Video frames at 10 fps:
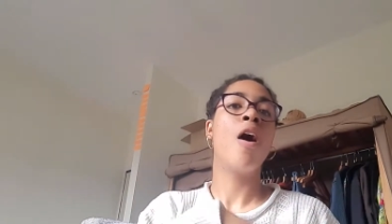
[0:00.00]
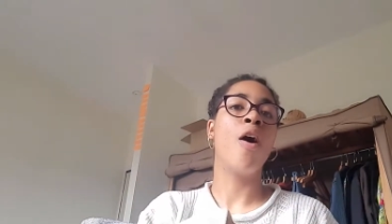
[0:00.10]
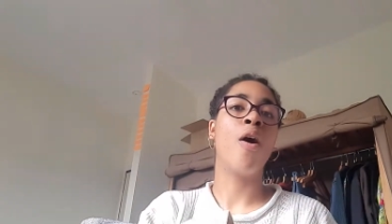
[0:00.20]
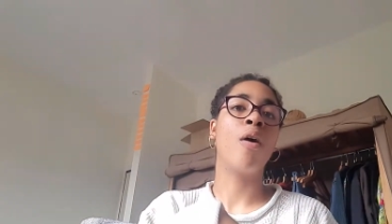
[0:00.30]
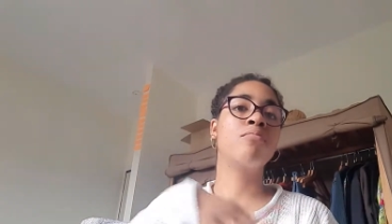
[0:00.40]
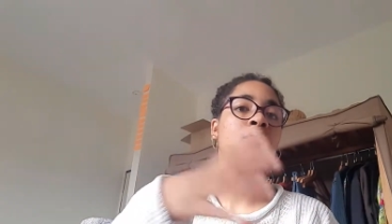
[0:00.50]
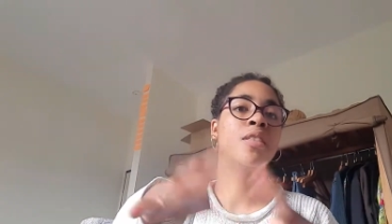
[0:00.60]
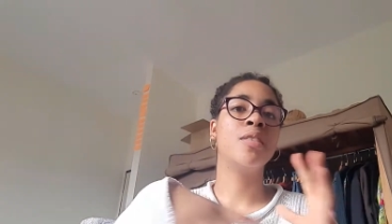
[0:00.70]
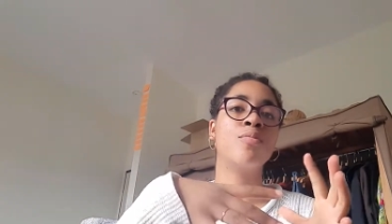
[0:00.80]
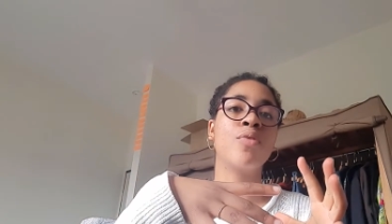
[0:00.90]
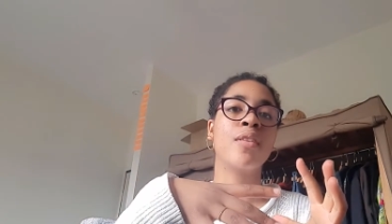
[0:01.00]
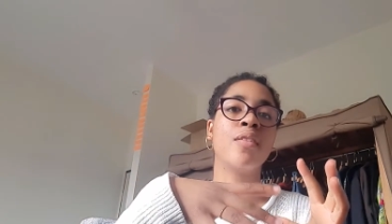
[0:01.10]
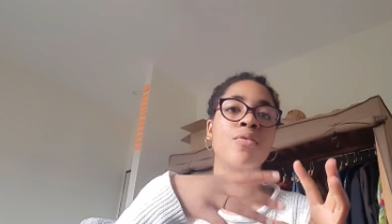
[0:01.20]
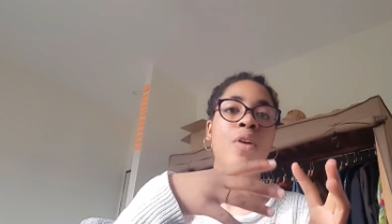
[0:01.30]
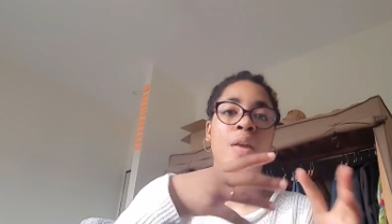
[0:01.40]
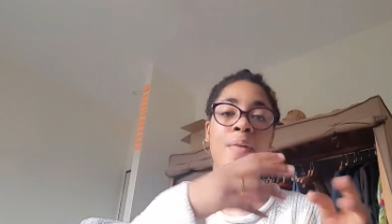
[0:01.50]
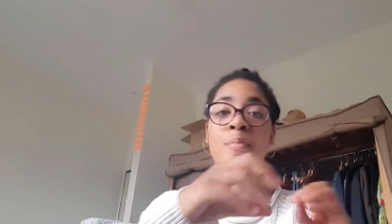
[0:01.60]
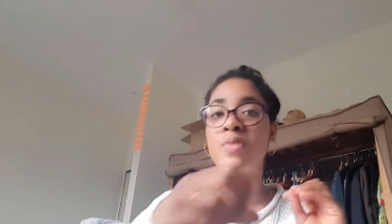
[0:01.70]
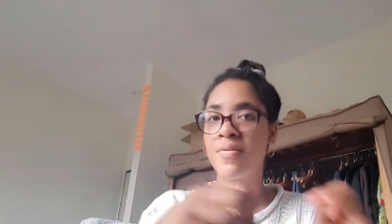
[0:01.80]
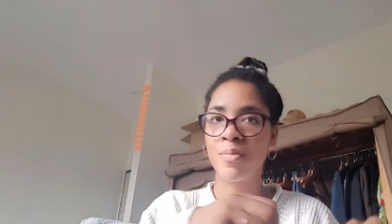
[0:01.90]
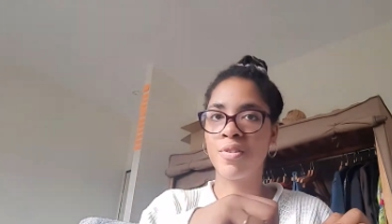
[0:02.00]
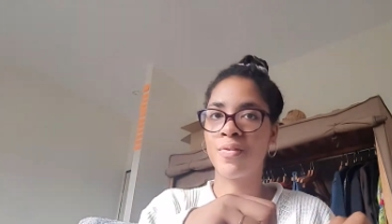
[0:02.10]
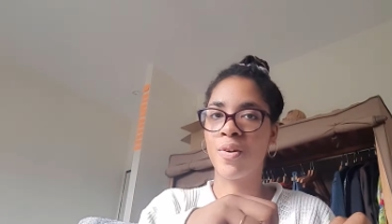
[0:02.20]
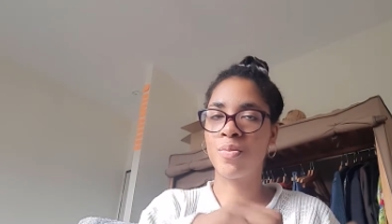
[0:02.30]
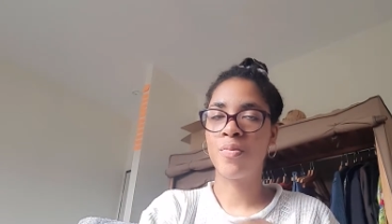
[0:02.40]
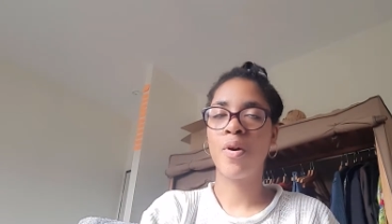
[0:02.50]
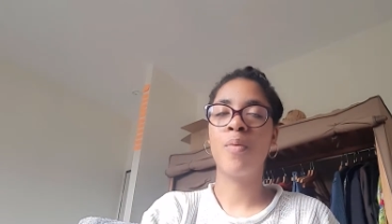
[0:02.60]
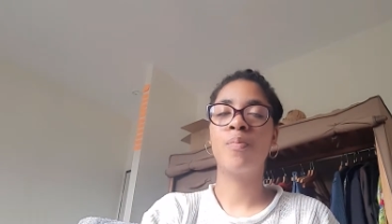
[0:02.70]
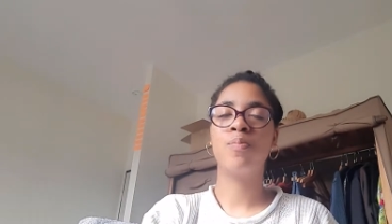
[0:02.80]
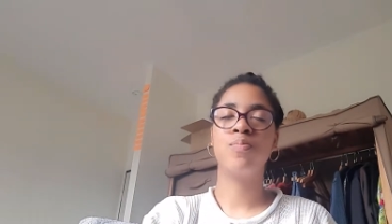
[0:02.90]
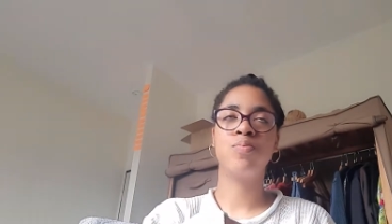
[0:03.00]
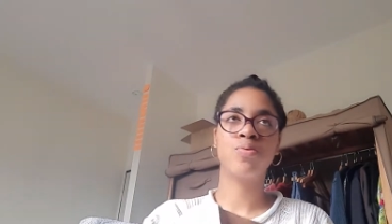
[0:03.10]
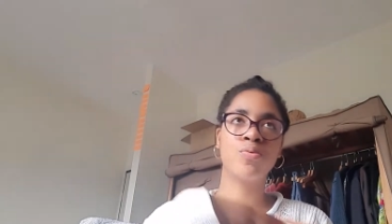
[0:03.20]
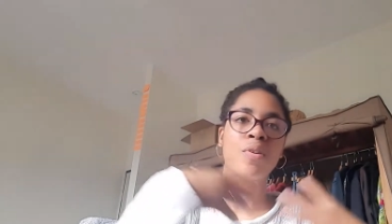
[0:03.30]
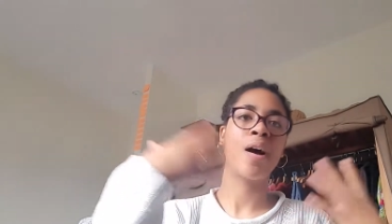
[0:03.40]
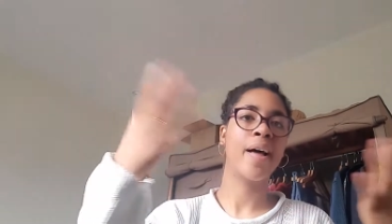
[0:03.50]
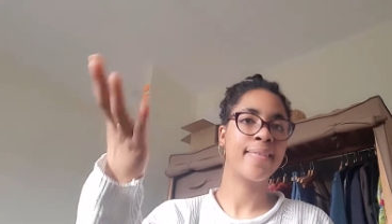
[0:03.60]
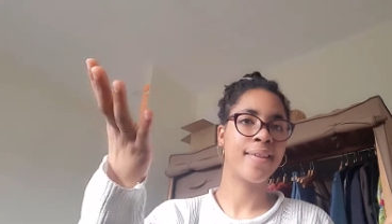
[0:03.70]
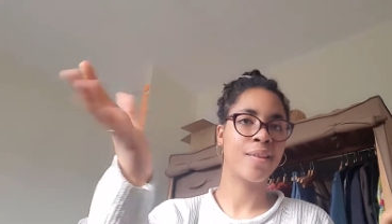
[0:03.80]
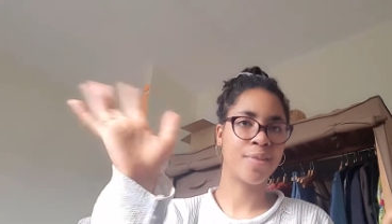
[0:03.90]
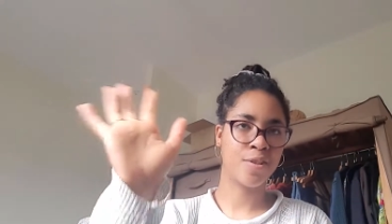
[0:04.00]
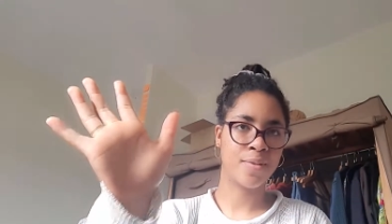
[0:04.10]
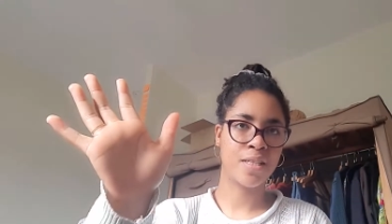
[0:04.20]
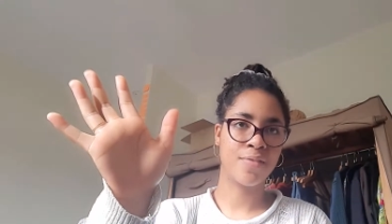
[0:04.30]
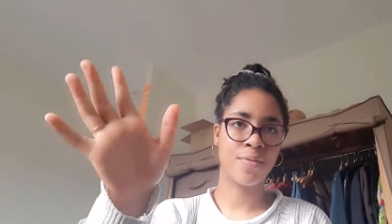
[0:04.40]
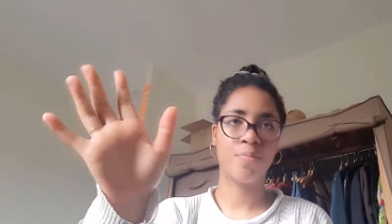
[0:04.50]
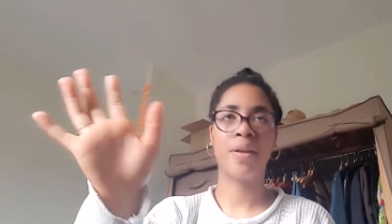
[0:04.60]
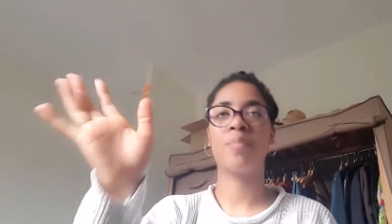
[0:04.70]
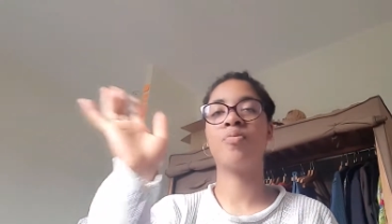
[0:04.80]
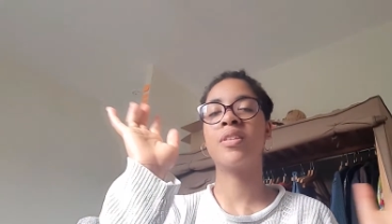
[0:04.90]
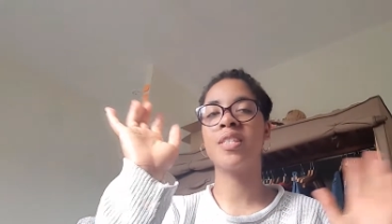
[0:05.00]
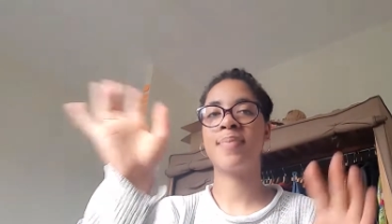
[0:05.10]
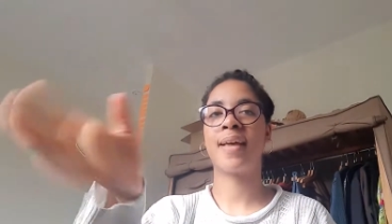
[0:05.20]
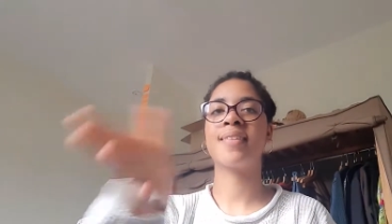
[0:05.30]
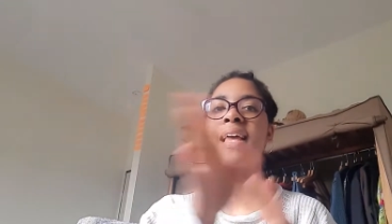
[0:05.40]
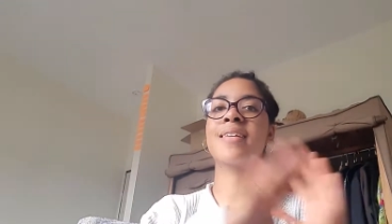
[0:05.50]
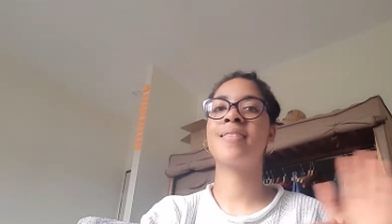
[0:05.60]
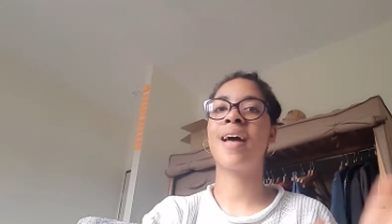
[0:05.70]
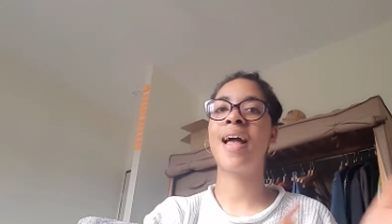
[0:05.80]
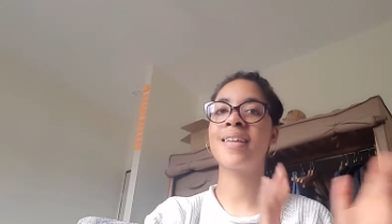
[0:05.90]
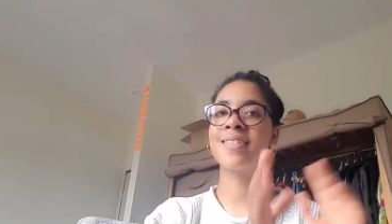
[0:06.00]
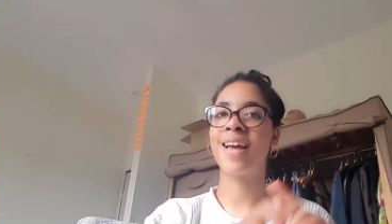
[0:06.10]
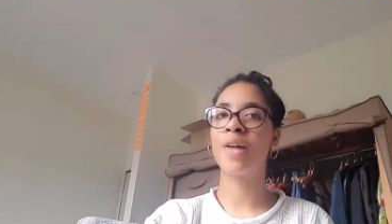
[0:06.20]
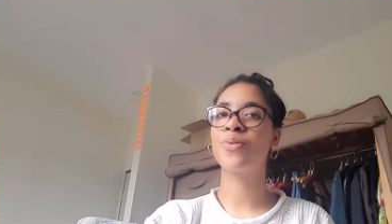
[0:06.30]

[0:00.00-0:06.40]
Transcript: euh, qui m'ont aidé entre guillemets à modifier mon environnement pour atteindre mes objectifs et pour être moins dispersé etc etc.